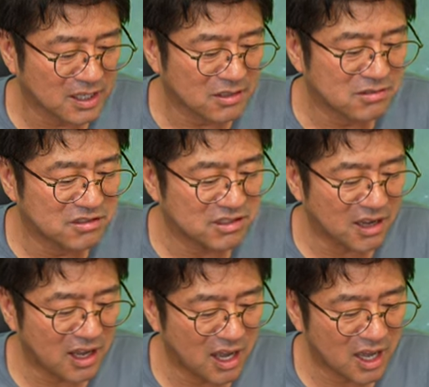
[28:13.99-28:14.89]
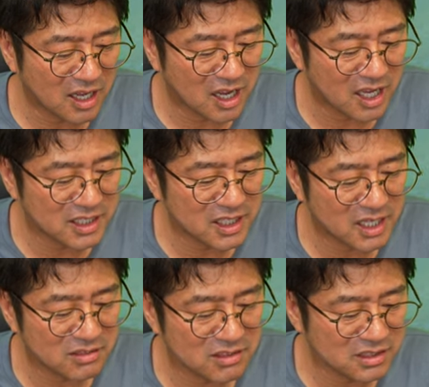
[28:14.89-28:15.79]
うわー書いてる
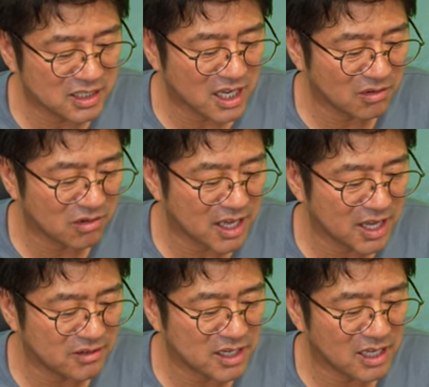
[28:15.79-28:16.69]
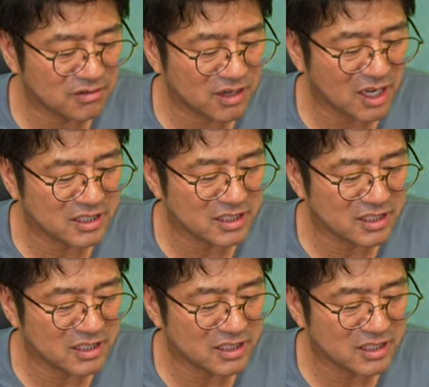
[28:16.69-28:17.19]
んやこれぐらいの感じ